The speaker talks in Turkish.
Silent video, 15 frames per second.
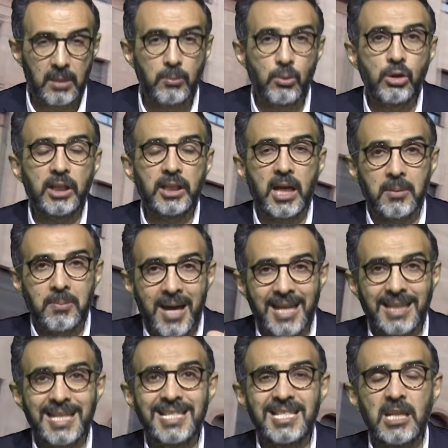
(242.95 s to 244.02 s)
Bu kadar
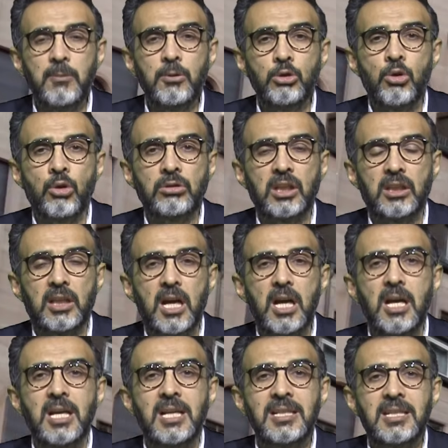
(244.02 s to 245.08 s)
merkezi bir
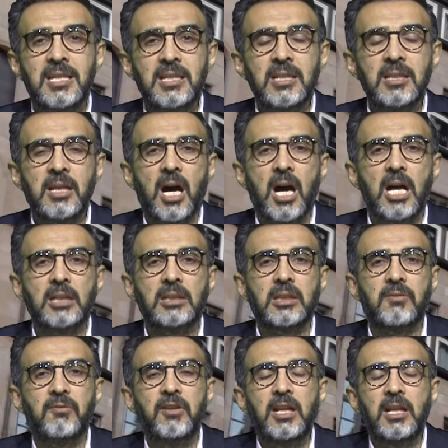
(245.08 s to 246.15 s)
noktada sizin de
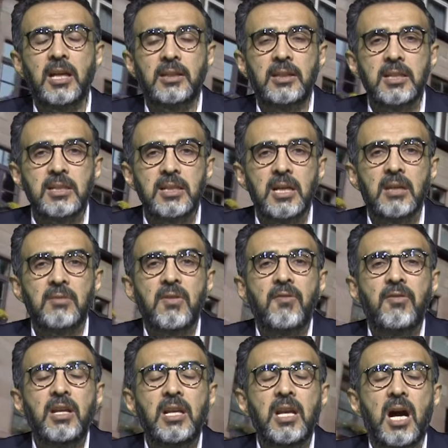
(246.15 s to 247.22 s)
artık villanız ve
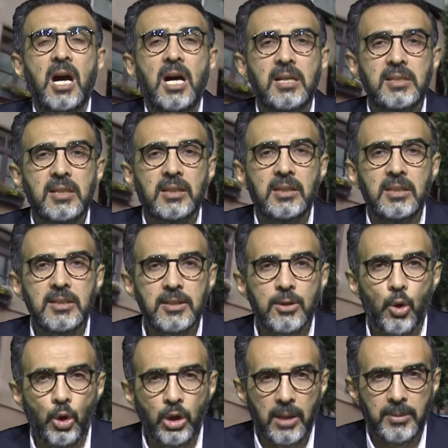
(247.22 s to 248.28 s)
villa arsanız
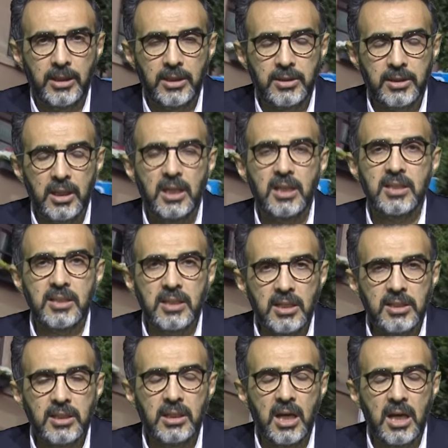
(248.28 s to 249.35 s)
olabilir.
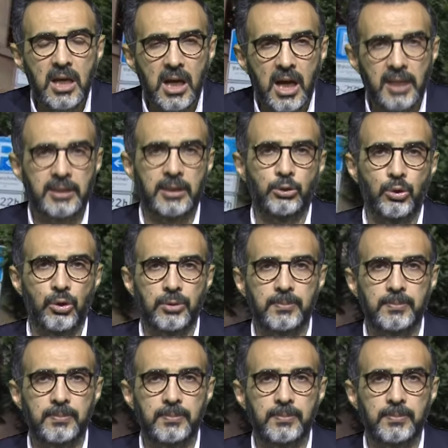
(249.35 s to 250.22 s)
Sırasıyla anlatıyorum.